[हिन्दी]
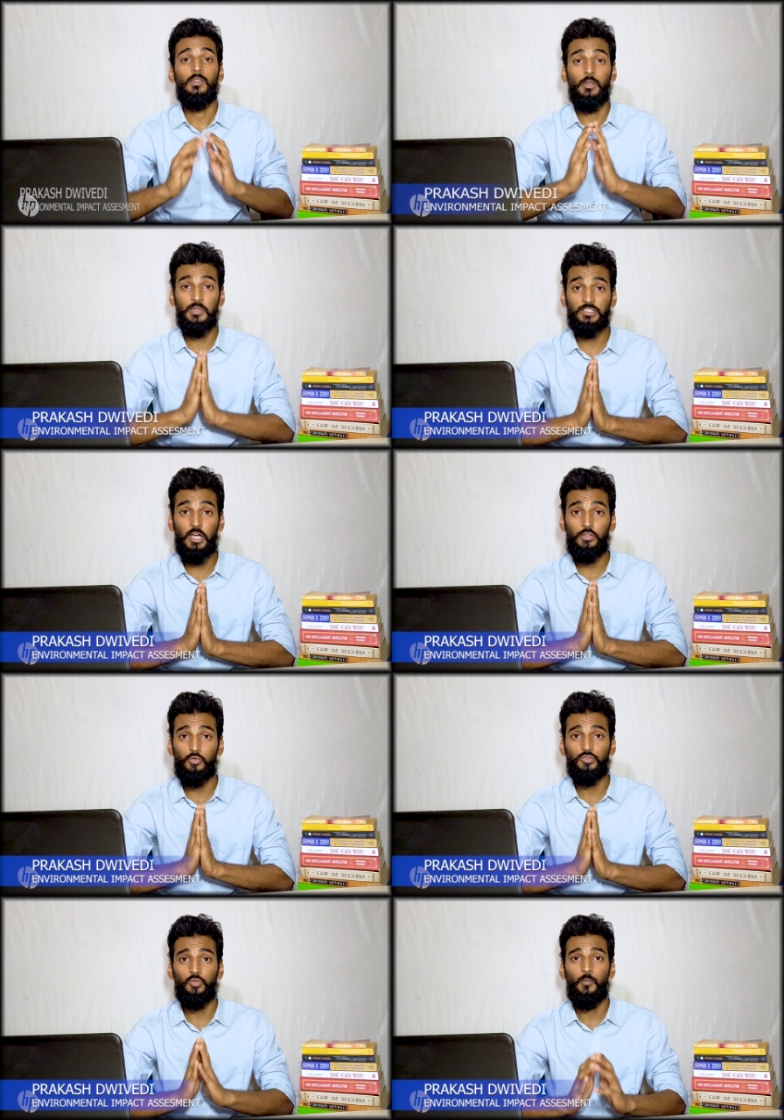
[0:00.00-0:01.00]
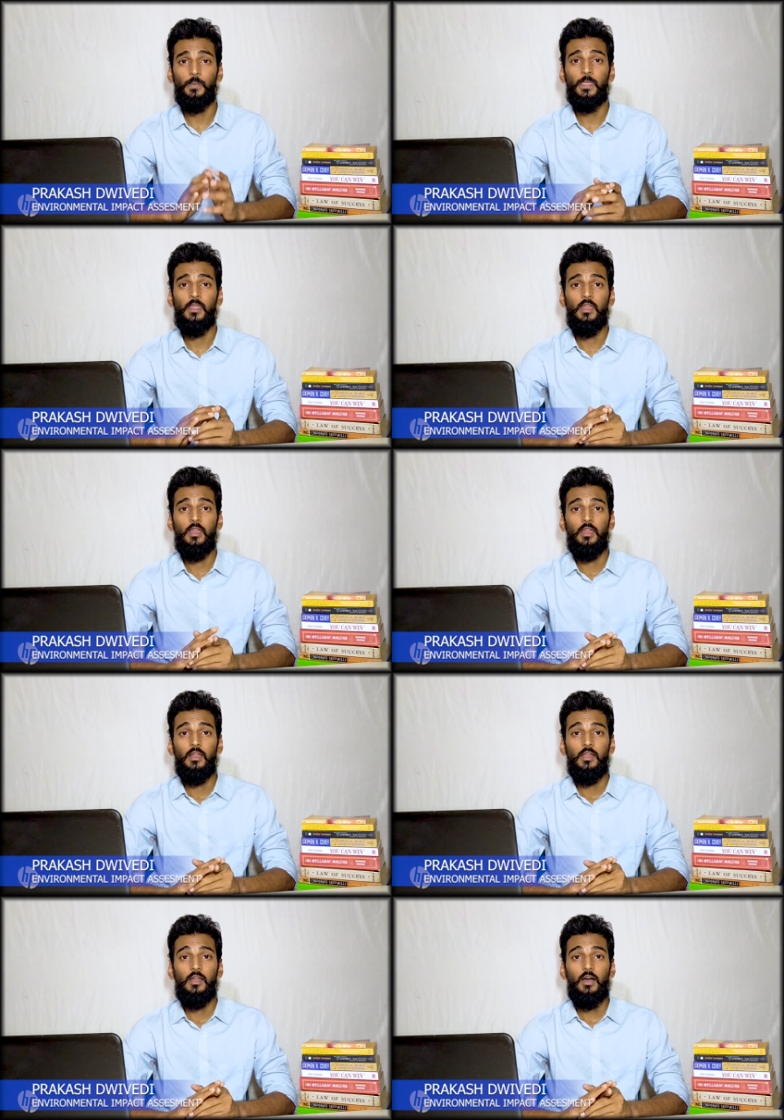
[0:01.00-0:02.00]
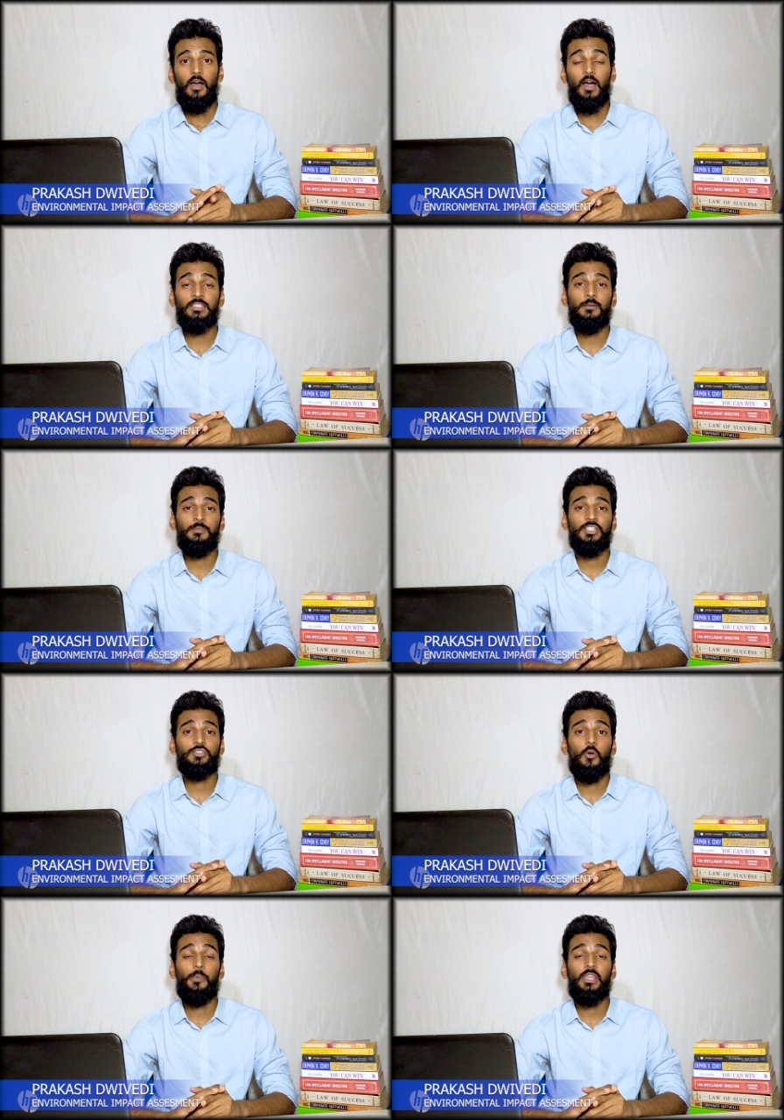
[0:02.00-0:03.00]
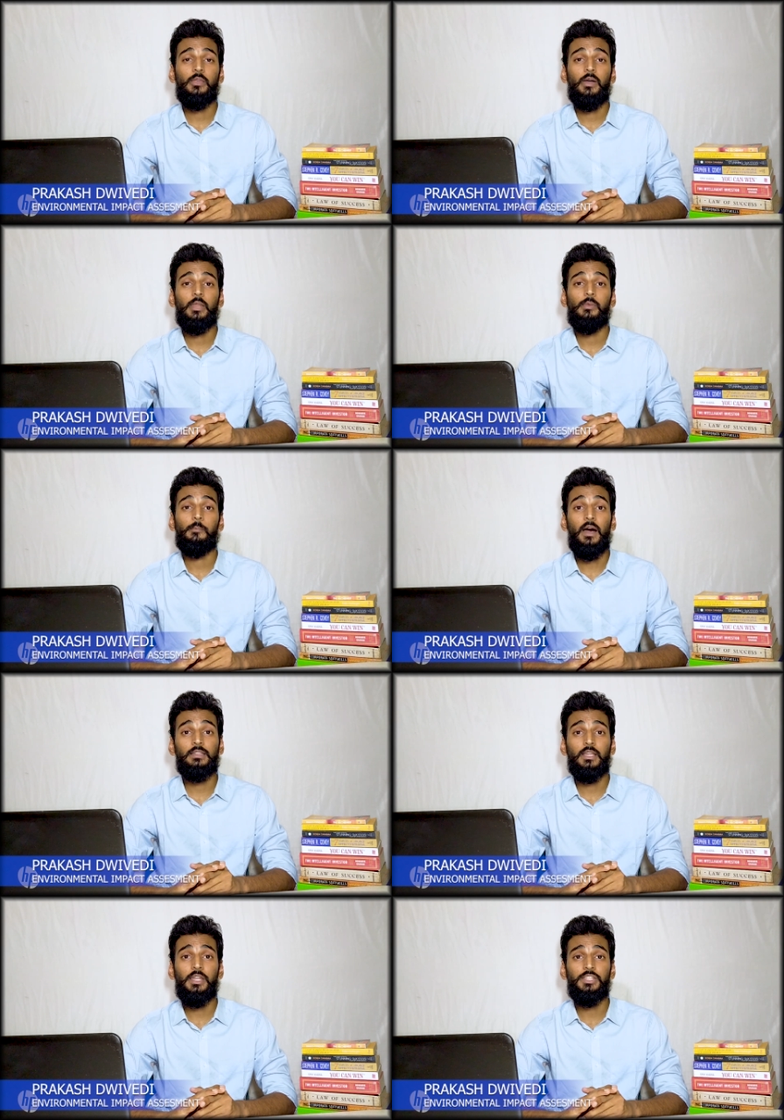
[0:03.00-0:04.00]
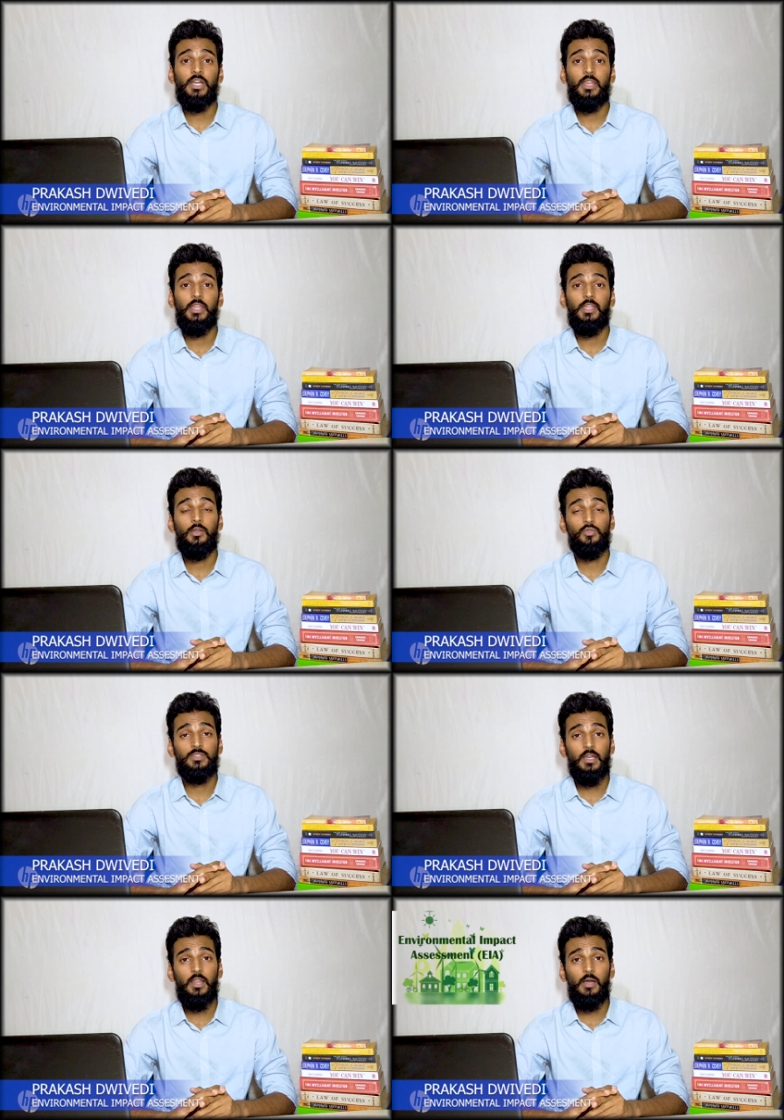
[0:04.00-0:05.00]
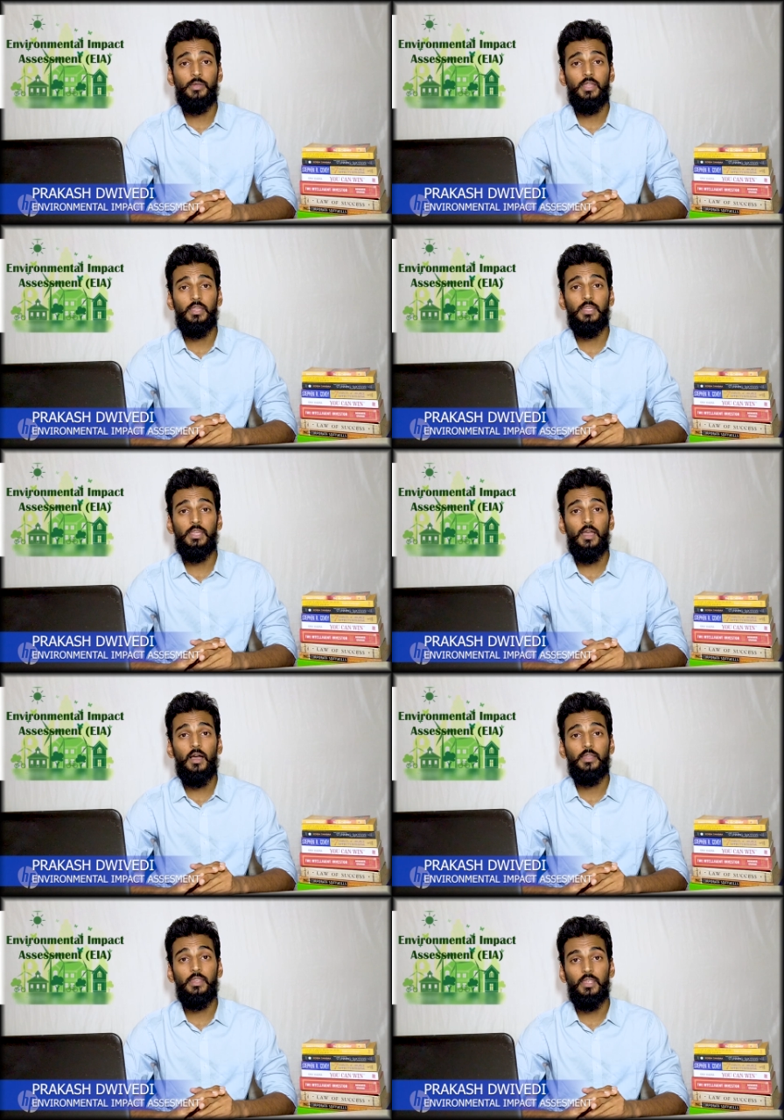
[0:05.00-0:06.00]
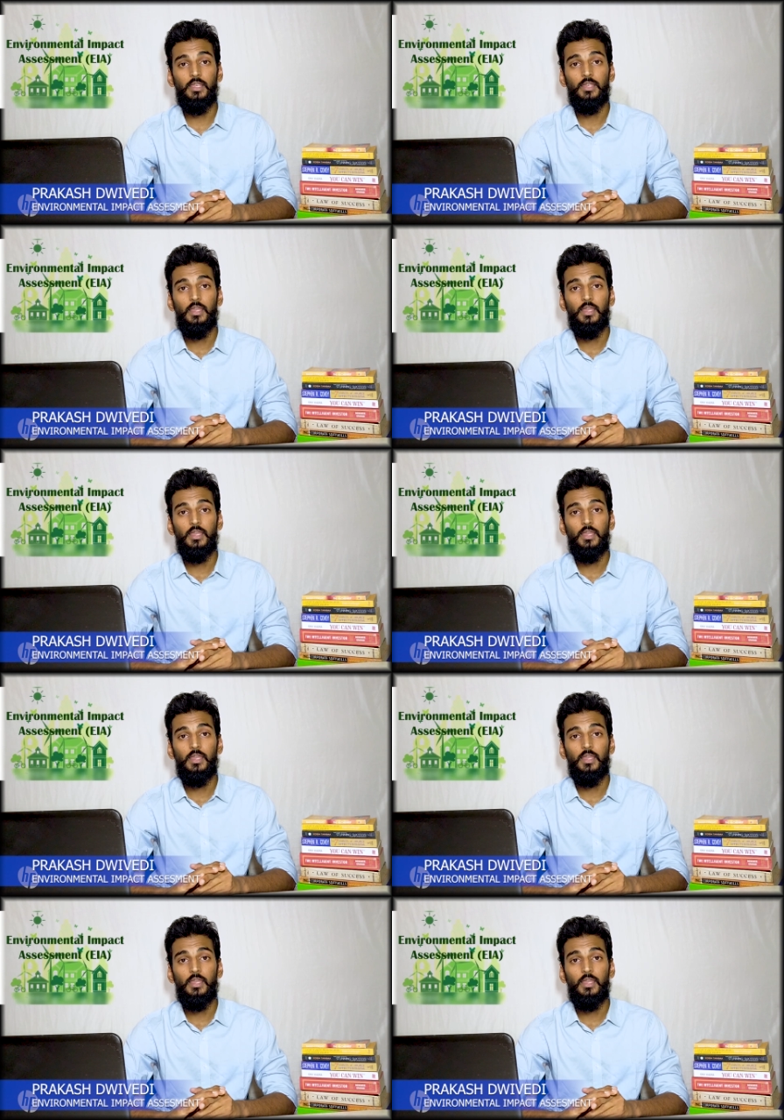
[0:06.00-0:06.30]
नमस्कार दोस्तों आज हम जिस टॉपिक के बारे में बात करने जा रहे हैं उसका नाम है ई आई ए